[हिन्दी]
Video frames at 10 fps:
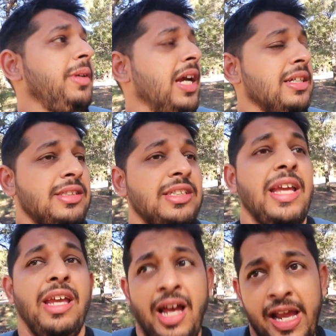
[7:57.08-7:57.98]
अभी यहाँ से
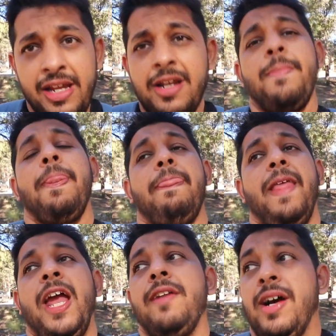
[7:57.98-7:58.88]
जाएंगे हाइक
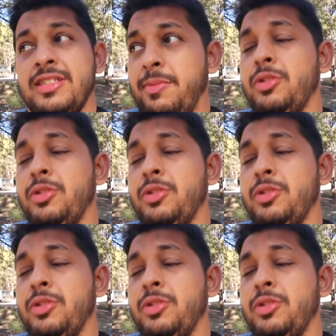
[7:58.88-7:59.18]
एंड वहाँ से